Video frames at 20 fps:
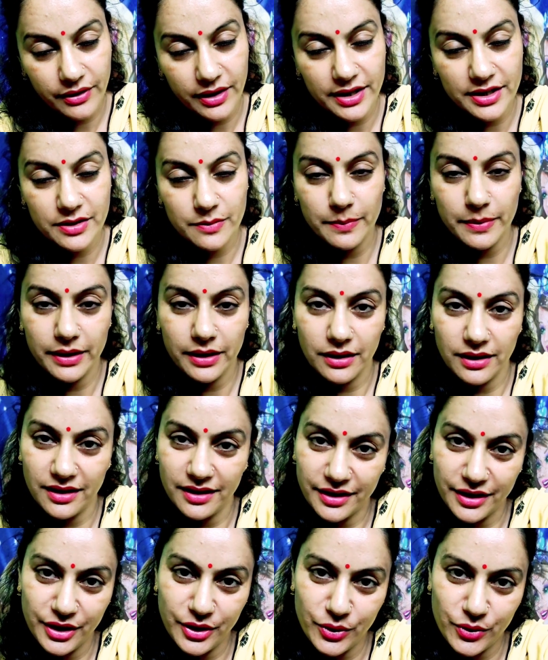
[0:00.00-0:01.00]
फेस भी
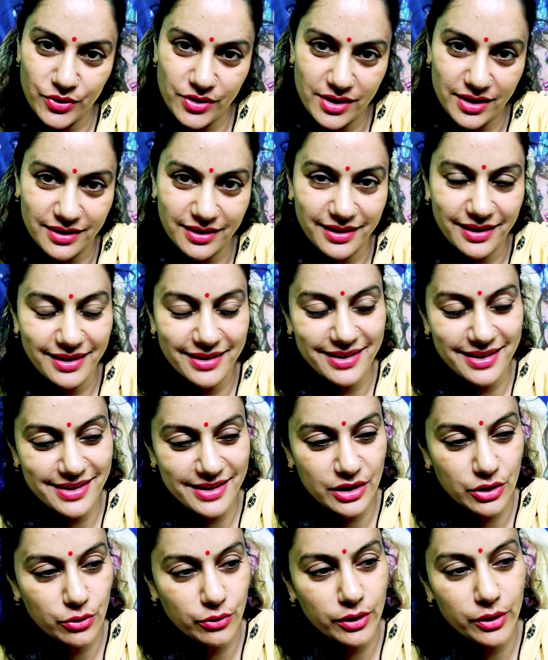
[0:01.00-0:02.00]
अलग ही हो जाता है
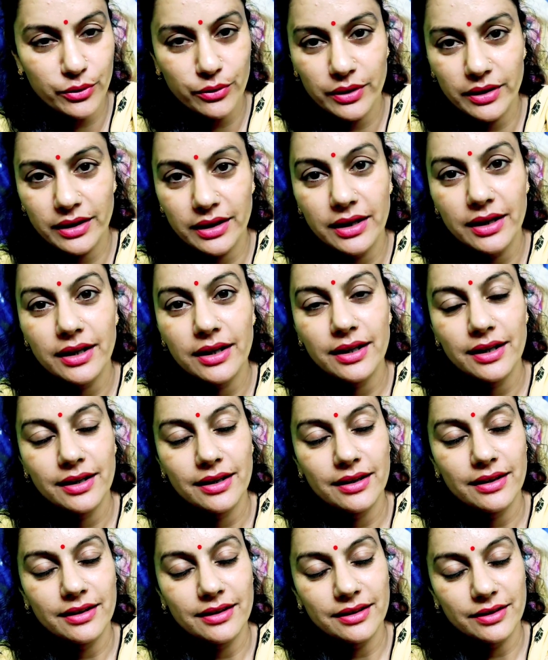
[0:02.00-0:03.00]
जैसे रोए हुए
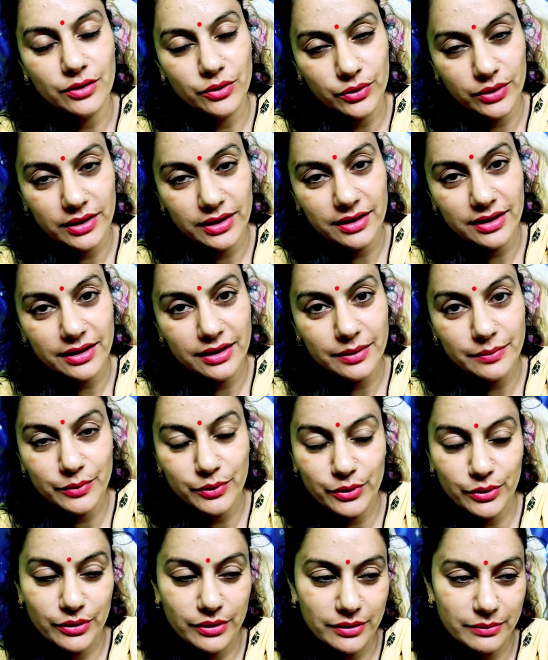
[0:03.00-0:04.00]
होते हैं ना
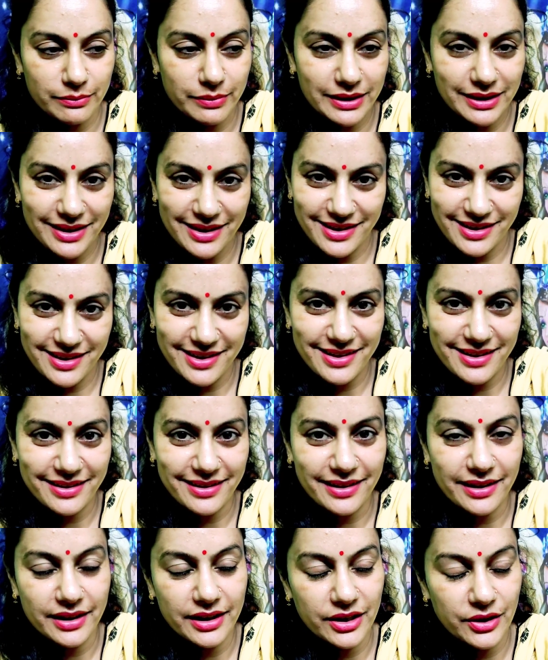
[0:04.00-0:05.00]
हम तो पता चल
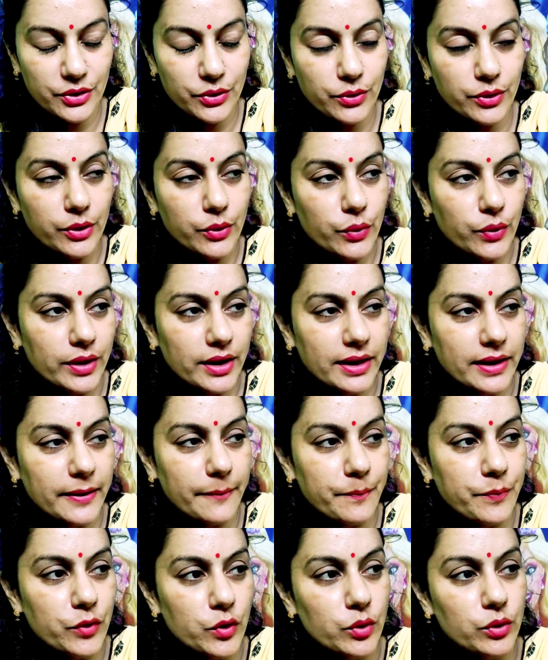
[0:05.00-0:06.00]
जाता है कि रोए हुए
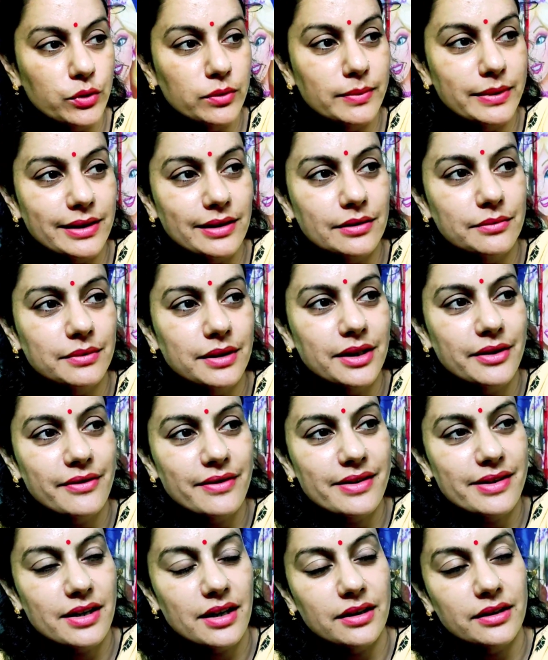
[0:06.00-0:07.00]
हैं तो मतलब
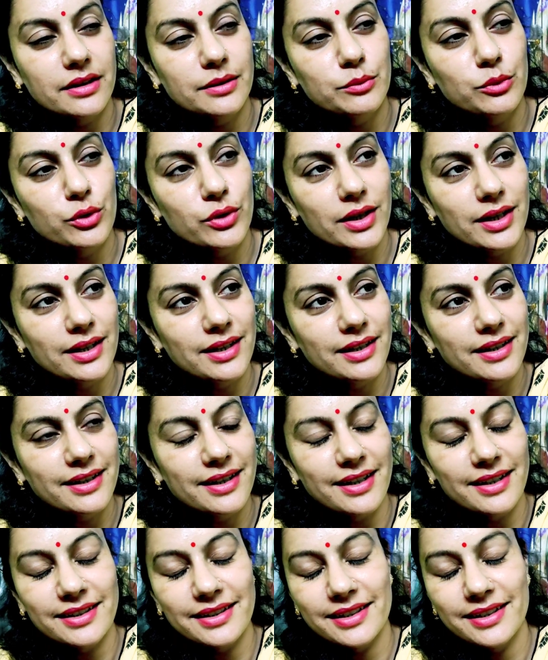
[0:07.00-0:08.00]
काफ़ी ज़्यादा बुरा
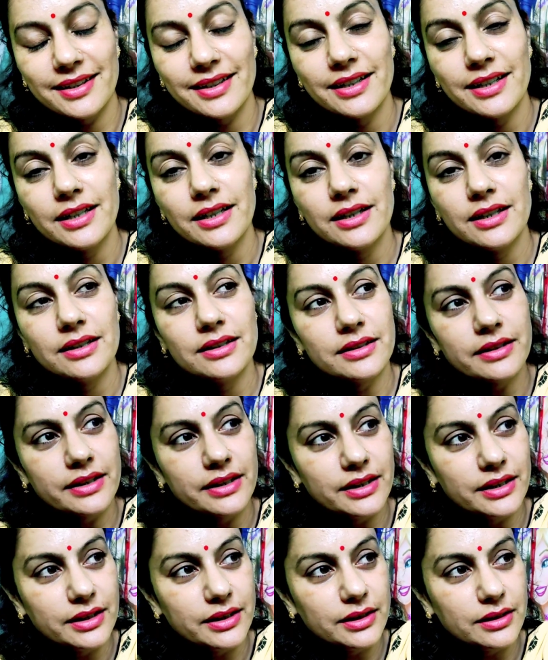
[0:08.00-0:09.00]
लग रहा था
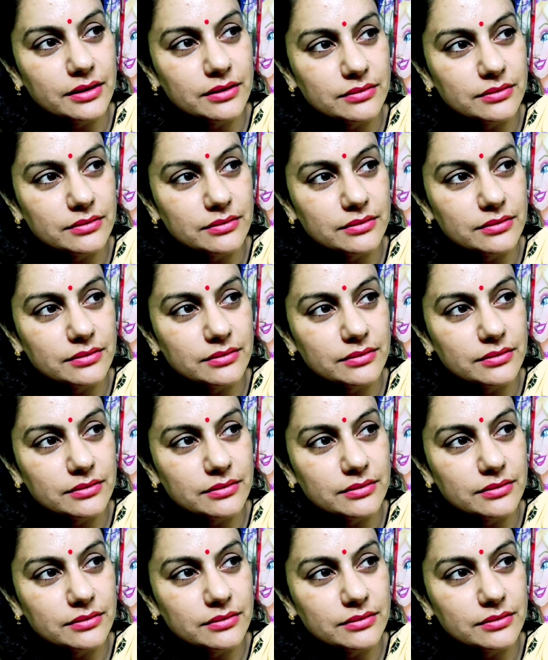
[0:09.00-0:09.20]
कि